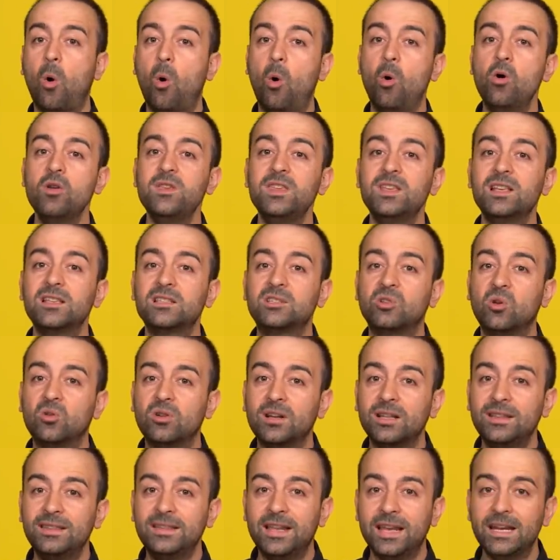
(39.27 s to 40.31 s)
10 yıl
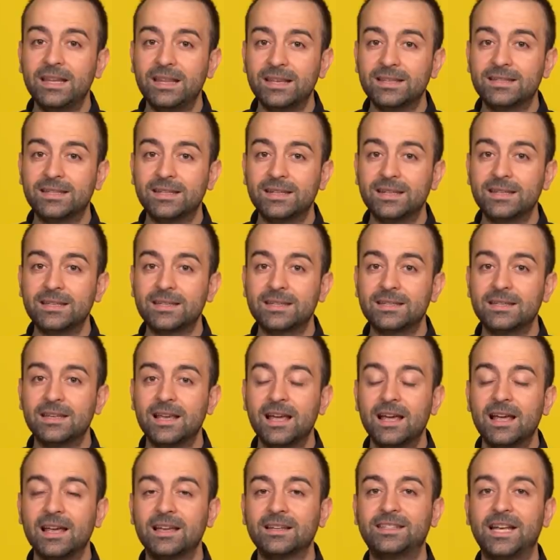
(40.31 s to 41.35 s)
sonra neredesiniz?
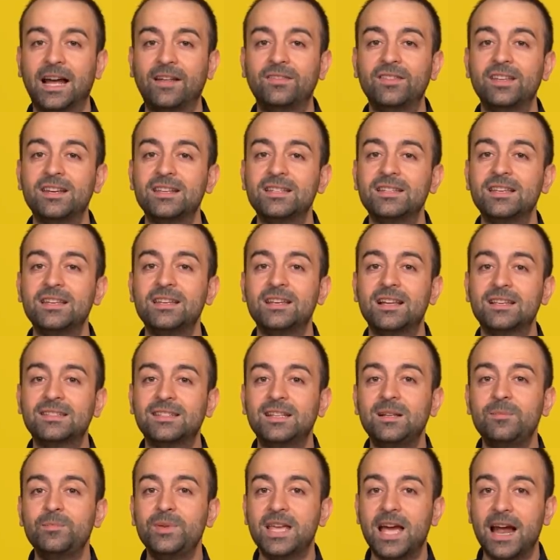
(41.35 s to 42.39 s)
Kendinizi
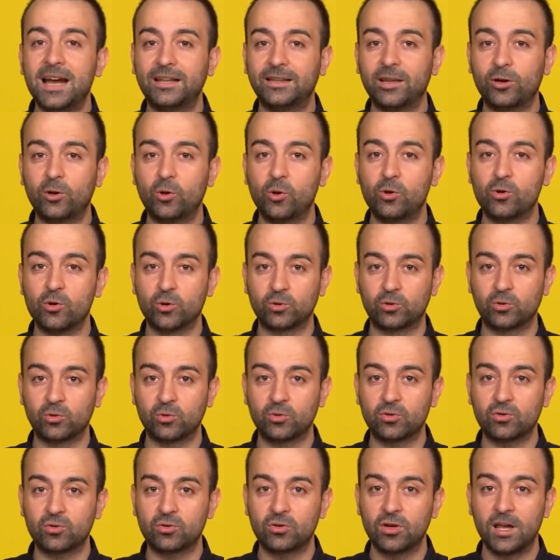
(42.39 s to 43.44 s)
nasıl bir yerde
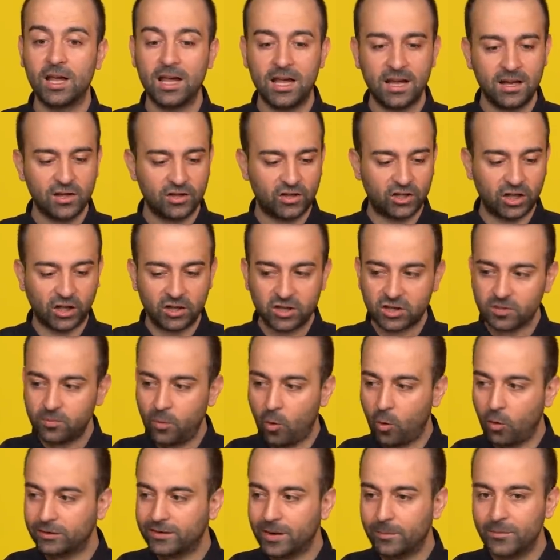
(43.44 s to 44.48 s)
görüyorsunuz?
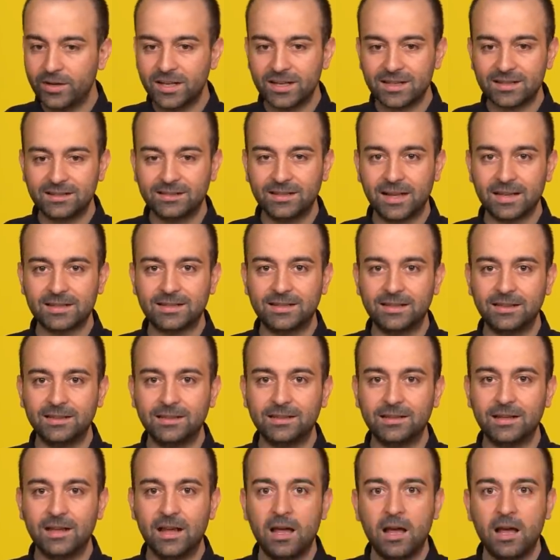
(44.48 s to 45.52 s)
Çalışma ortamınız nasıl?
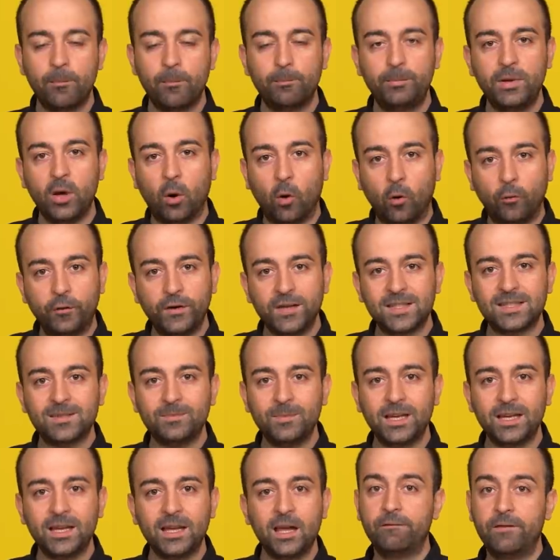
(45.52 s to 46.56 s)
Bir ofis
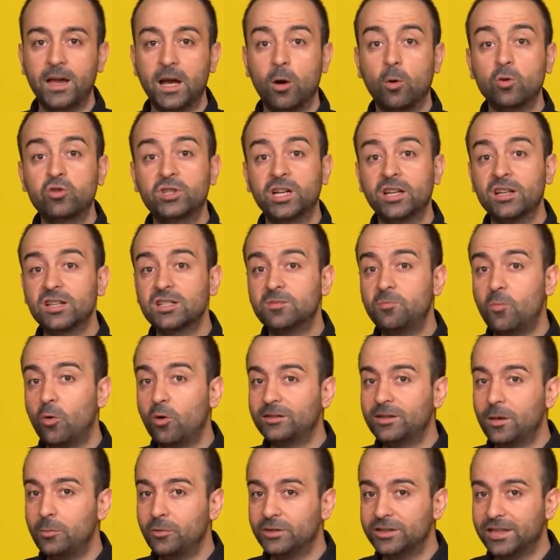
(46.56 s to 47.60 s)
mi? Ve o çalışma
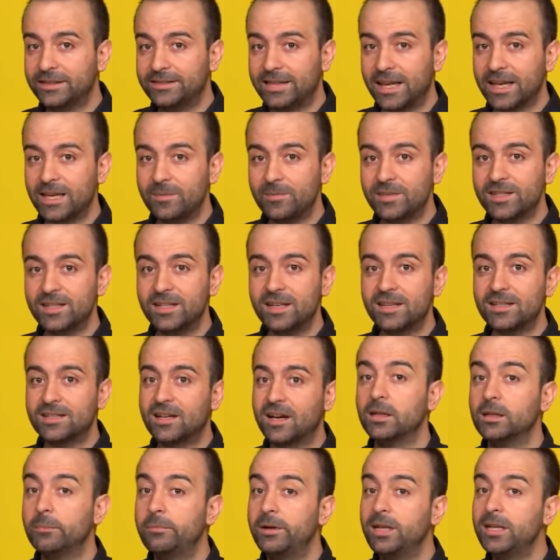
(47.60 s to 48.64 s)
ortamında tek misiniz?
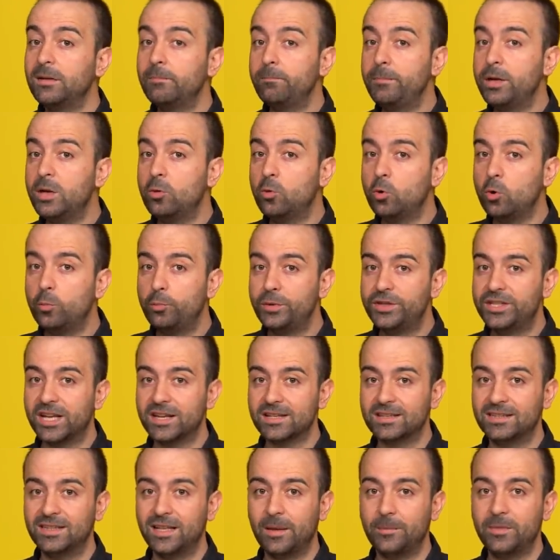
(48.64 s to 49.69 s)
Kalabalık bir grup
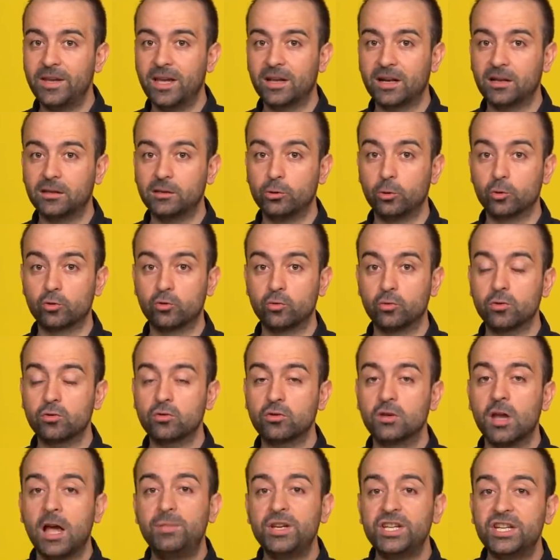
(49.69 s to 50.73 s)
içerisinde mi yer
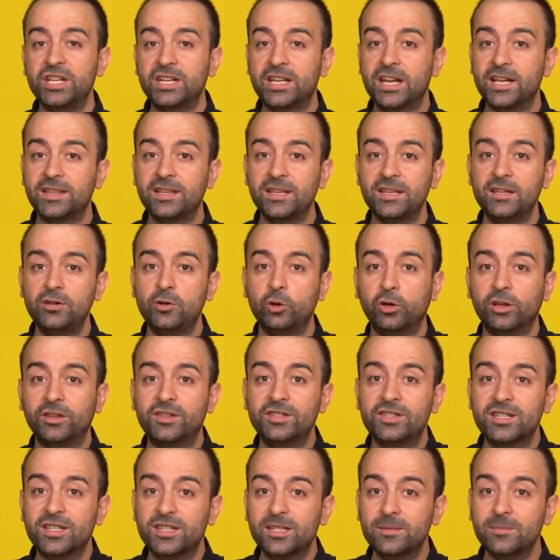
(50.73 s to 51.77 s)
alıyorsunuz? Bir şirketin
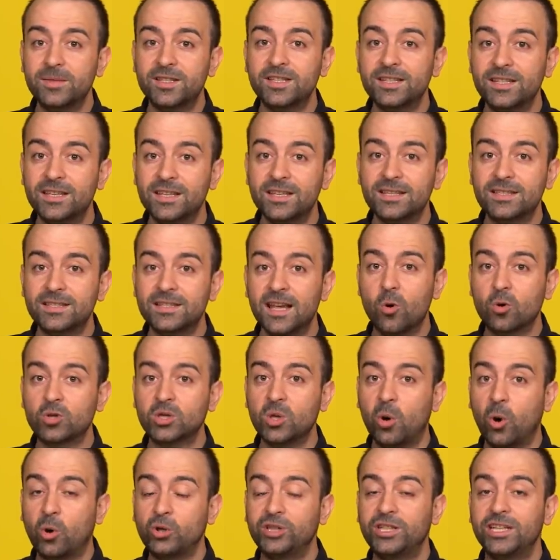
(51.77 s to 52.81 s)
yöneticisi misiniz?
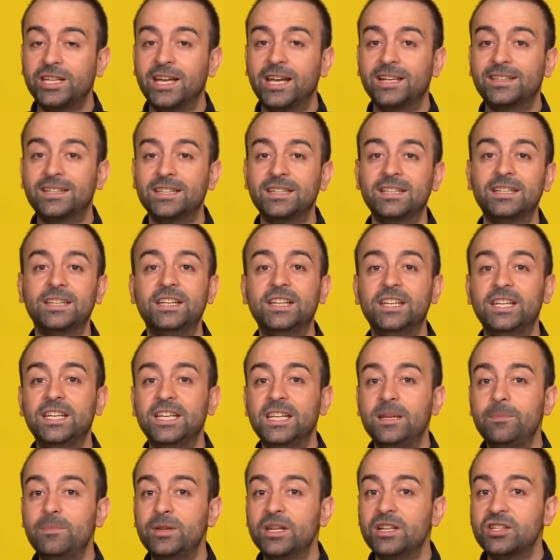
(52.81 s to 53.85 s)
Yoksa o şirketin
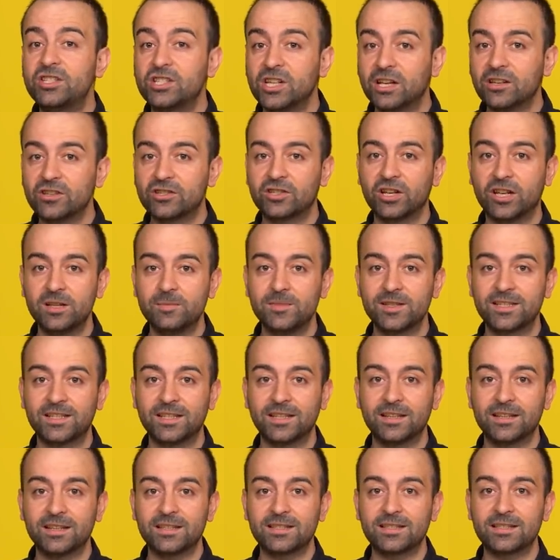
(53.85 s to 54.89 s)
iyi bir çalışanı
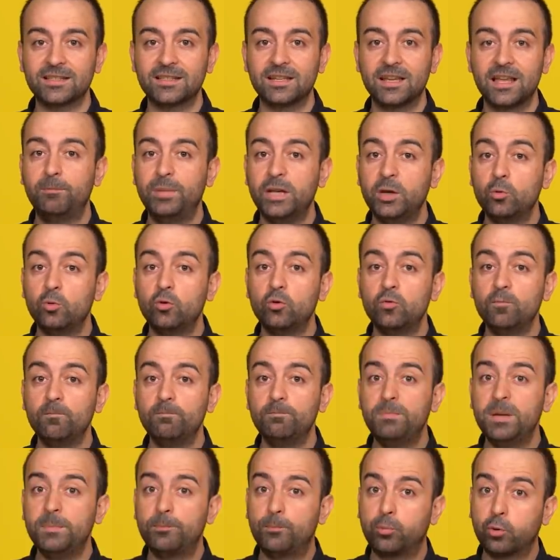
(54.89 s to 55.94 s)
mısınız? Bir
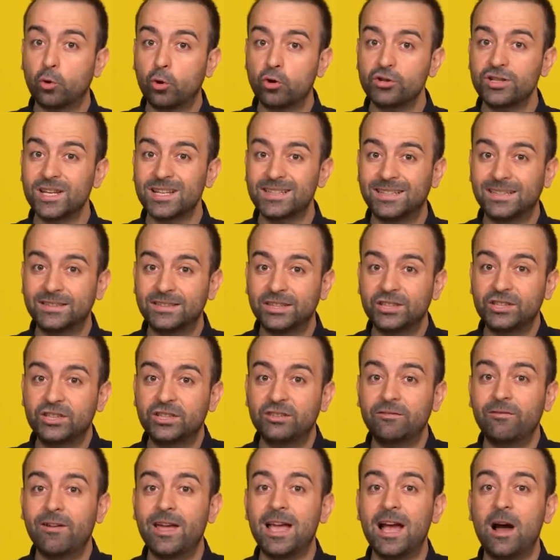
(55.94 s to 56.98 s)
ürün, bir proje
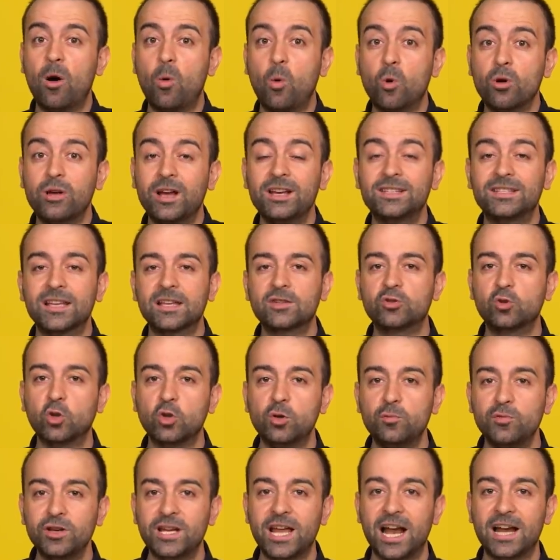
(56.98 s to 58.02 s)
satışı veya
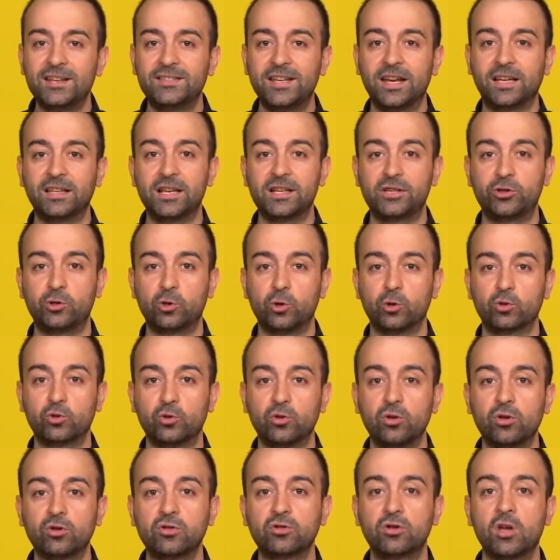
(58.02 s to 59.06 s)
organizasyonu mu
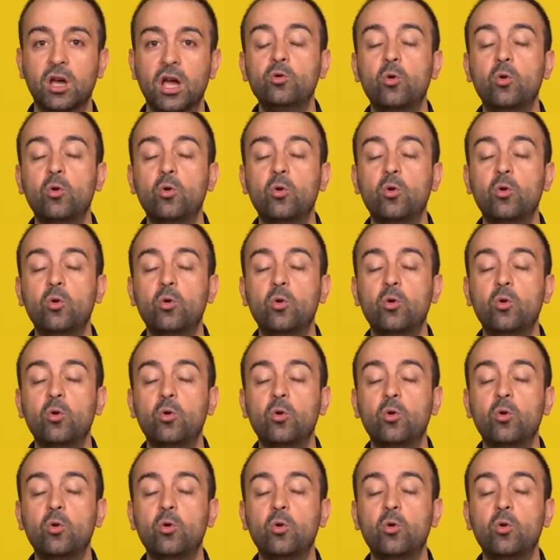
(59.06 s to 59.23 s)
gerçekleştiriyorsunuz?